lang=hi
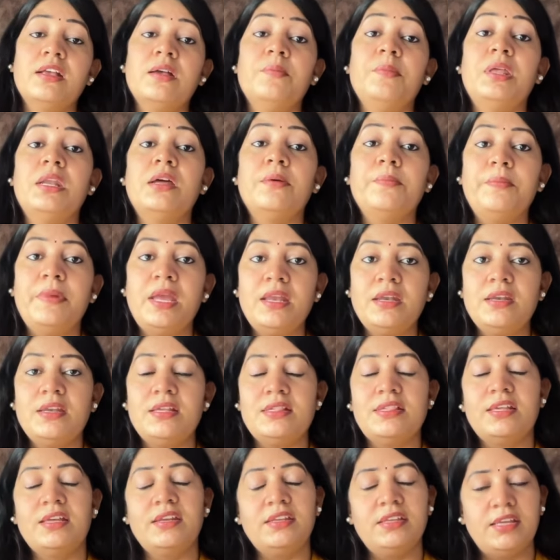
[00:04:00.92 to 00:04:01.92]
का मेरा मेन
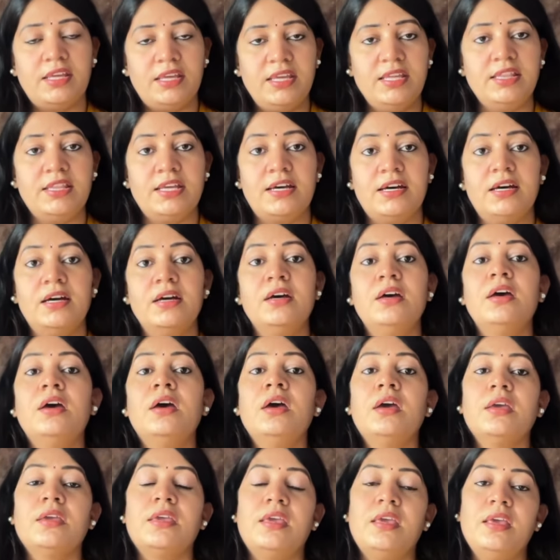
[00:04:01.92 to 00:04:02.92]
रीज़न यही था
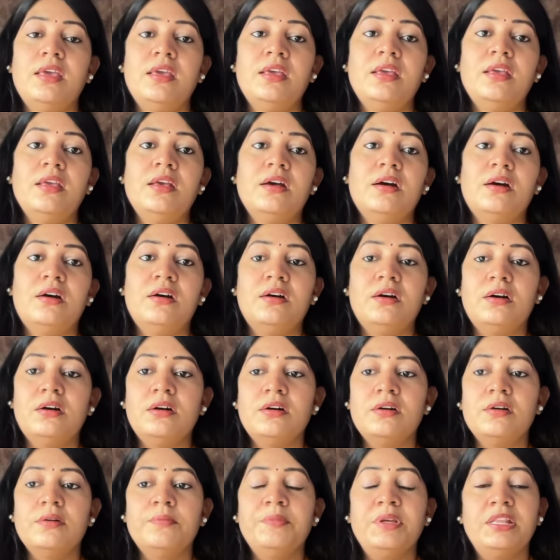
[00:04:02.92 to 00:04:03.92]
कि
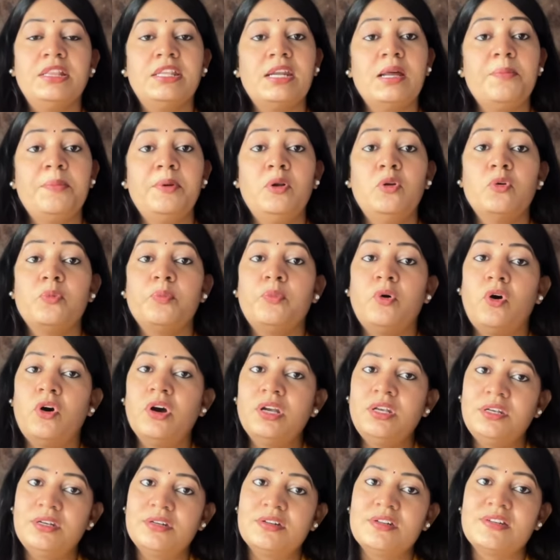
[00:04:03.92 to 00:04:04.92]
मिंत्रा पे लोग
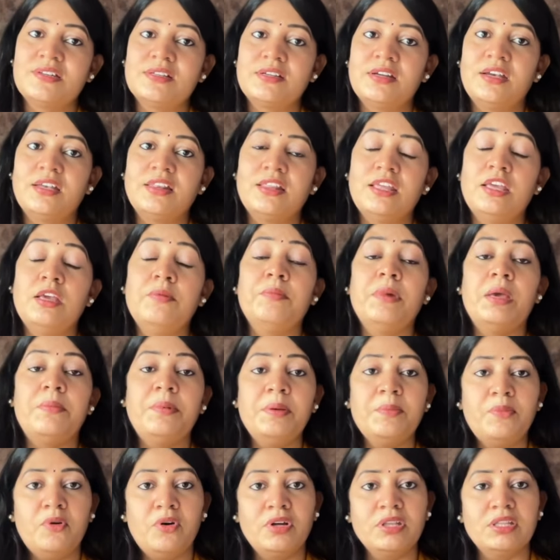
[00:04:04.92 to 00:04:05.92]
बहुत ट्रस्ट करते हैं मैं
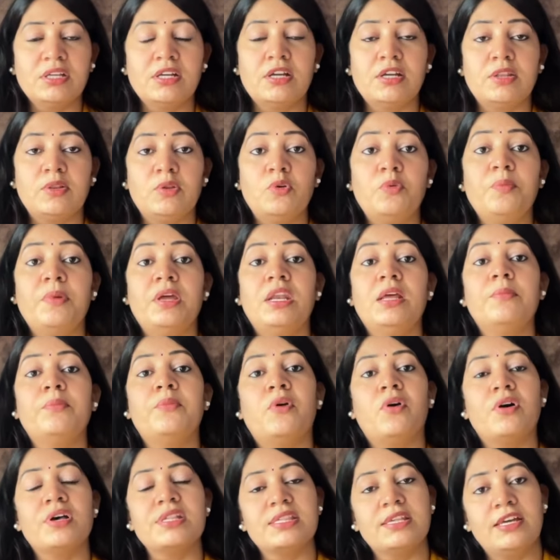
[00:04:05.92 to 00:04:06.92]
भी बहुत करती हूँ मैंने
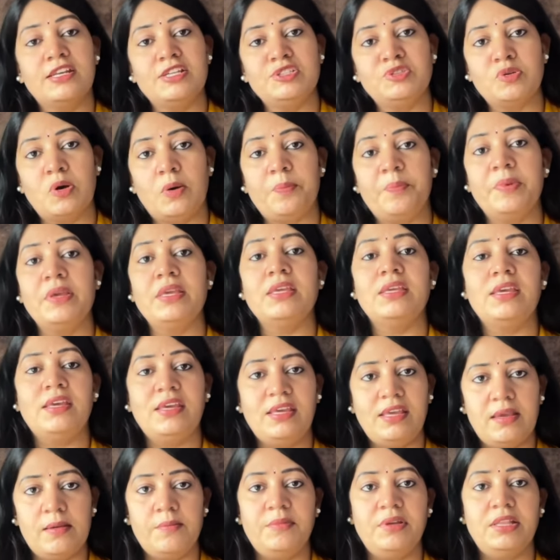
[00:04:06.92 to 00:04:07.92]
बहुत सारी शॉपिंग
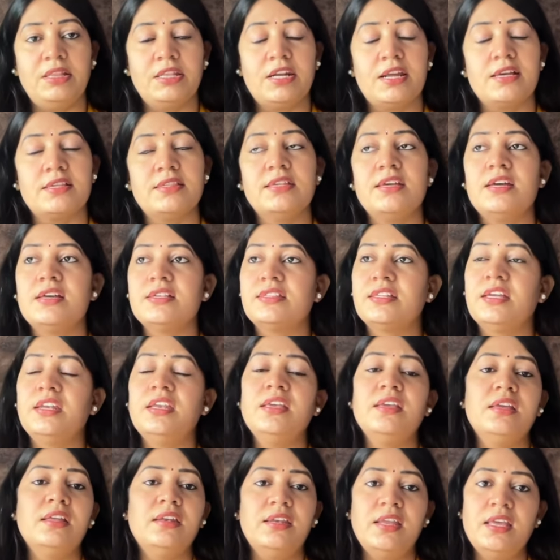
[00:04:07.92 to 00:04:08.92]
की है मिंत्रा से ऐसा
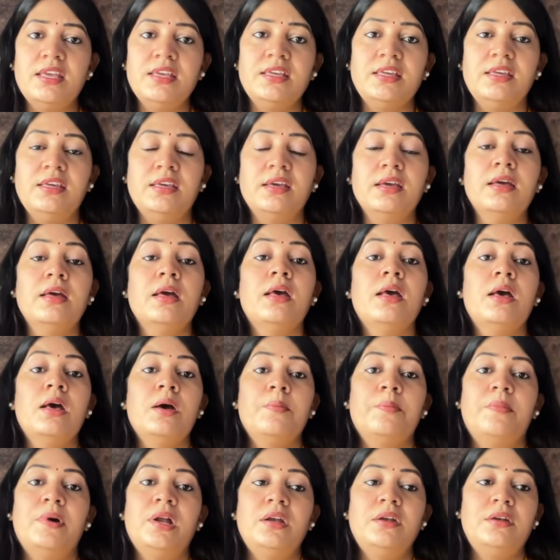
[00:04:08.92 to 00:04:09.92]
नहीं कि नहीं की है
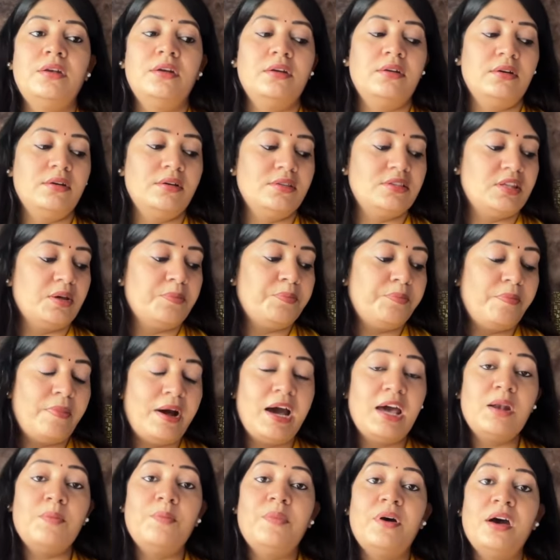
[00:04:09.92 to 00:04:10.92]
बट जब
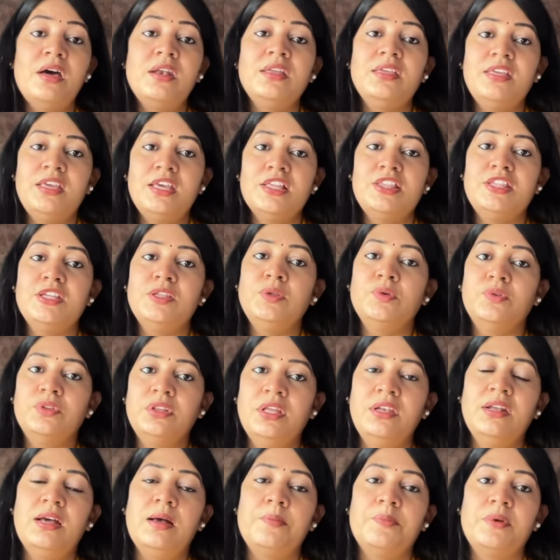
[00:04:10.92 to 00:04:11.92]
बार बार ये चीज़
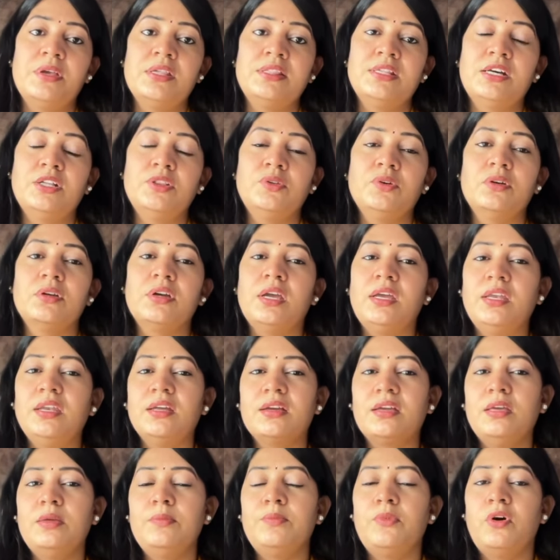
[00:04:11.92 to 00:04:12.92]
होती है ना आपके साथ तो कहीं ना
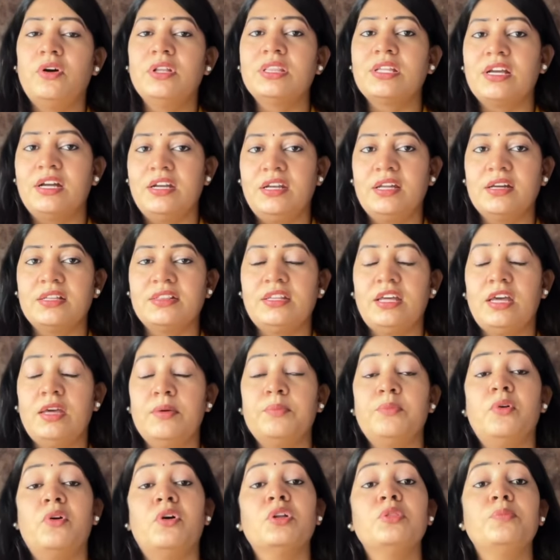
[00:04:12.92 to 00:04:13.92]
कहीं बहुत खटकता
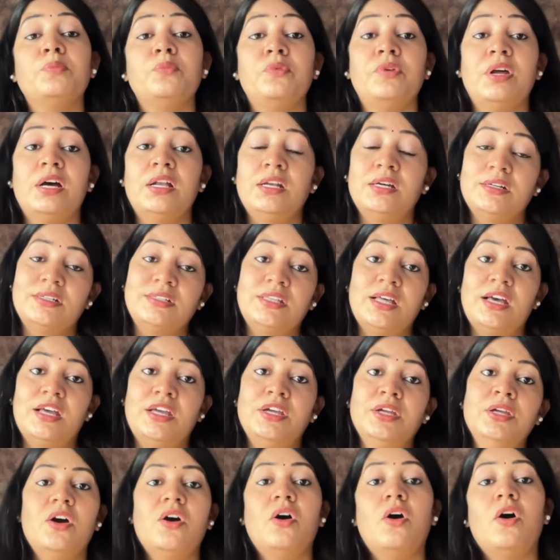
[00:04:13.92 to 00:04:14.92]
है बहुत बुरा लगता
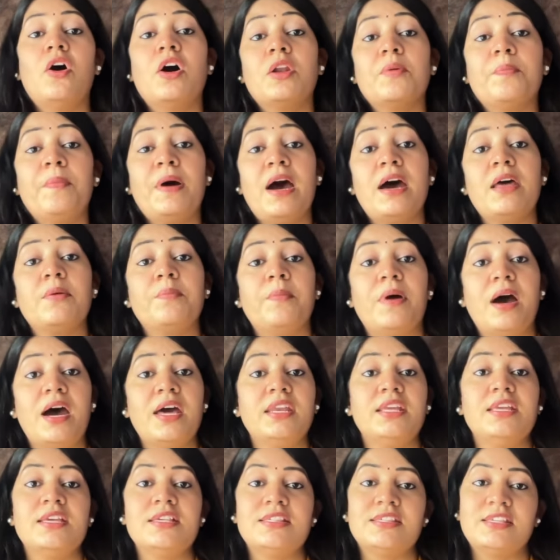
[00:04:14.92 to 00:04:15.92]
है और बार
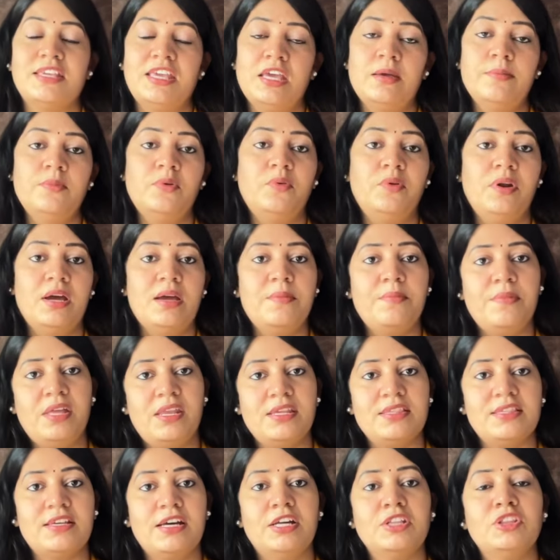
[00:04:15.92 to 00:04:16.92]
बार ये स्कैम हो रहा है
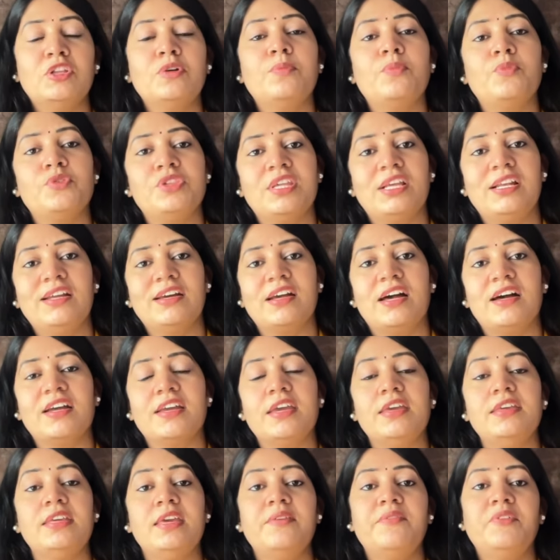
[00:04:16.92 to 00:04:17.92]
मेरे साथ तो मुझे लगा
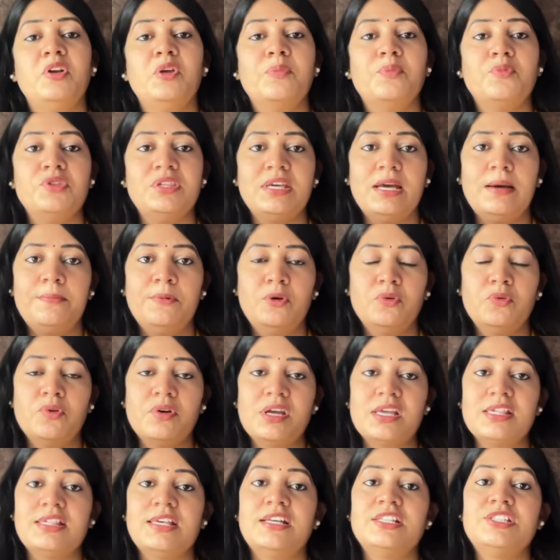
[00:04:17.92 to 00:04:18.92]
कि ये वीडियो मुझे आप लोगों
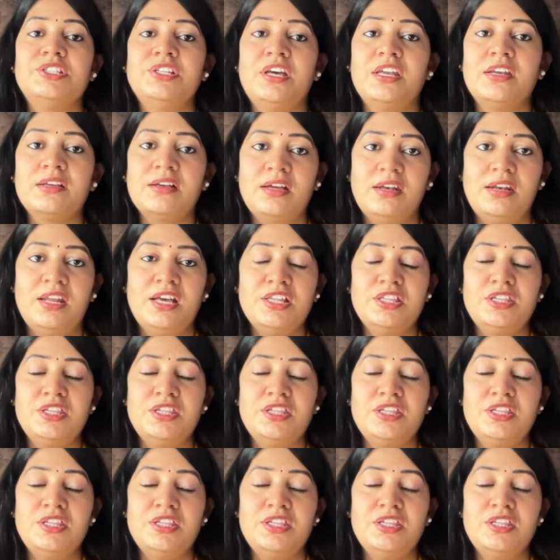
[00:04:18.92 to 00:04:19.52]
के साथ शेयर करना